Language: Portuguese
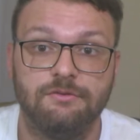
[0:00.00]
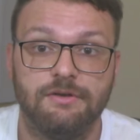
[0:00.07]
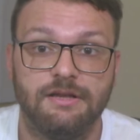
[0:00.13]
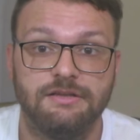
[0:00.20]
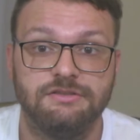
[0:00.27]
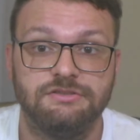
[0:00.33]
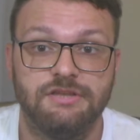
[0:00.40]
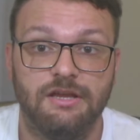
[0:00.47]
né? A
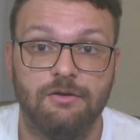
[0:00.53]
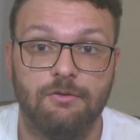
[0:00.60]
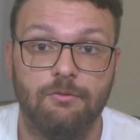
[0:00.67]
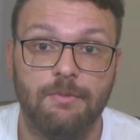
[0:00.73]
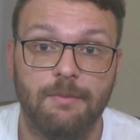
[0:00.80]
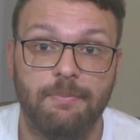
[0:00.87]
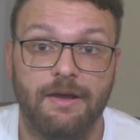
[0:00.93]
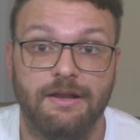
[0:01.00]
gente tem
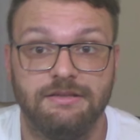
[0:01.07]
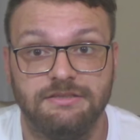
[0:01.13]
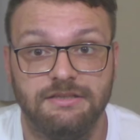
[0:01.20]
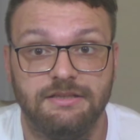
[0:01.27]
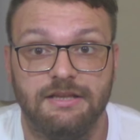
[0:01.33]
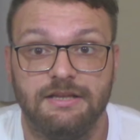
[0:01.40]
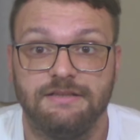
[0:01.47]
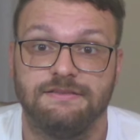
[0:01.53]
uma
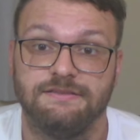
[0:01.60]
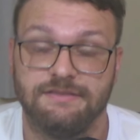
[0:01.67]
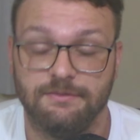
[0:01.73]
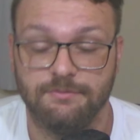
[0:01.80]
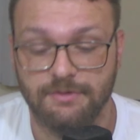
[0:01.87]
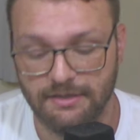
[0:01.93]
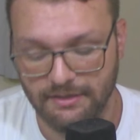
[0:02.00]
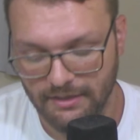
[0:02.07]
partida nessa
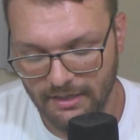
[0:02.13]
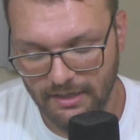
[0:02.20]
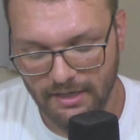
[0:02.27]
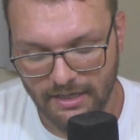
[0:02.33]
semana.